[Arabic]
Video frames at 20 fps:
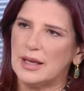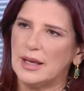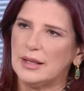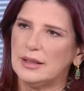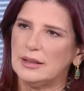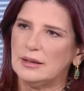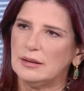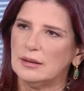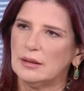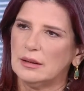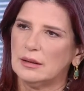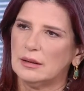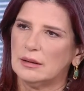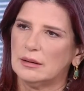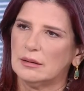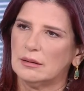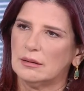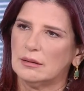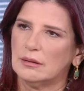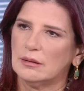لأي
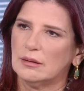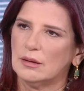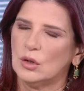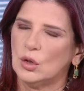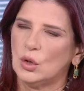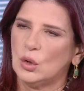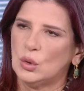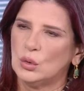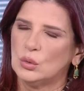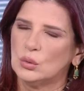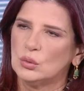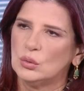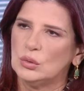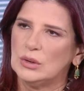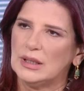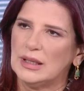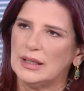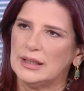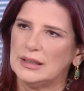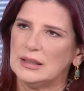آه،
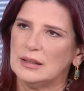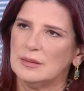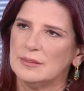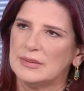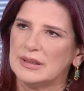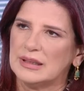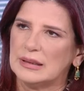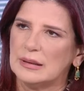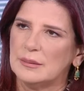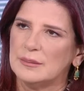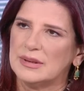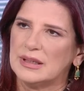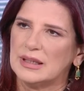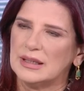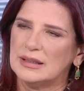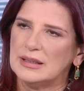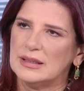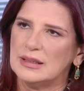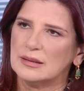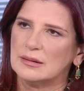حلول أي
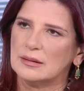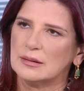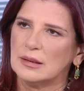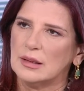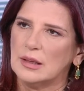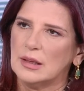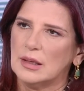إمكانية